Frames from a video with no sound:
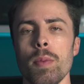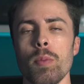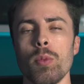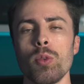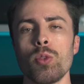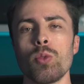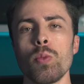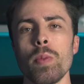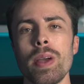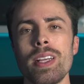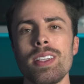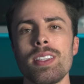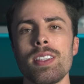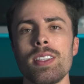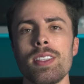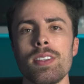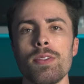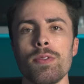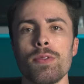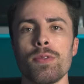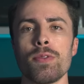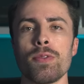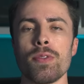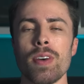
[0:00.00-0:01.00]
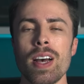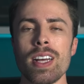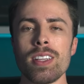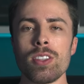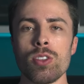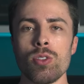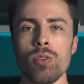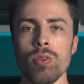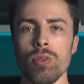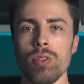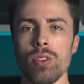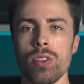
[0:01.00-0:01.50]
é muito mais
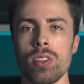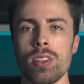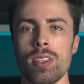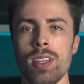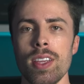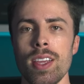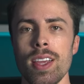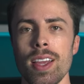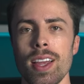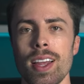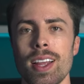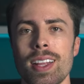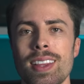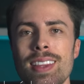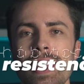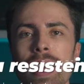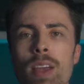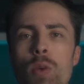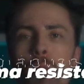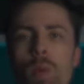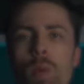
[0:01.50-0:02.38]
fácil você ter